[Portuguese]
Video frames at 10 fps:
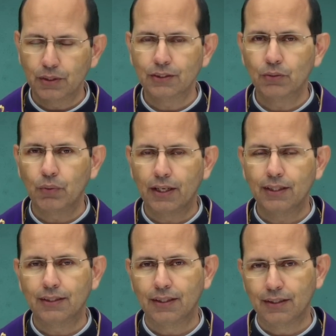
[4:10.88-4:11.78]
durante
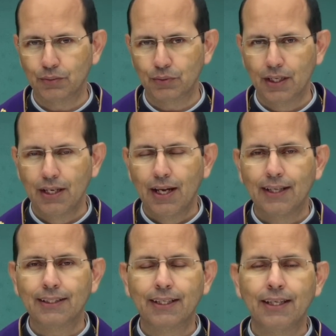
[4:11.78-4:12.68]
40 anos,
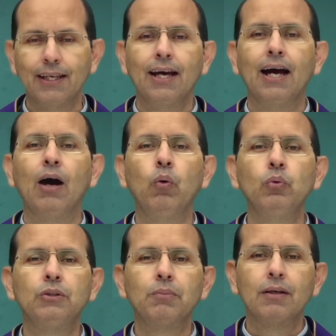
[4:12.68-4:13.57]
até que a
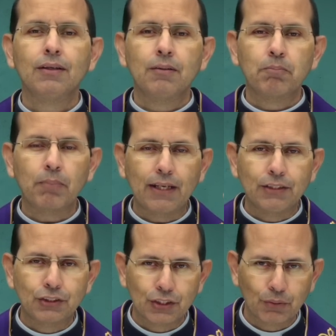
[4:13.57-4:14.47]
última
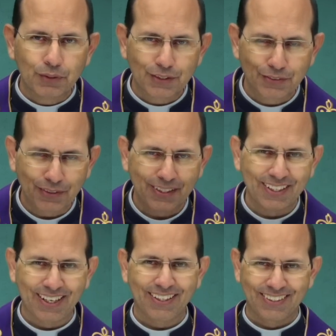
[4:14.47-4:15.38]
paixão
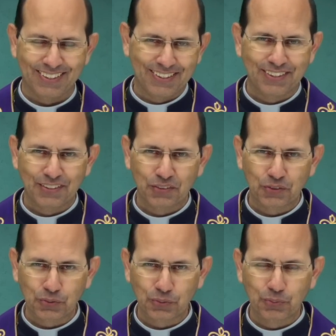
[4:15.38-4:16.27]
desordenada
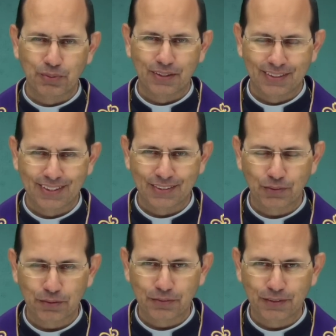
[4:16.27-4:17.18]
suma da sua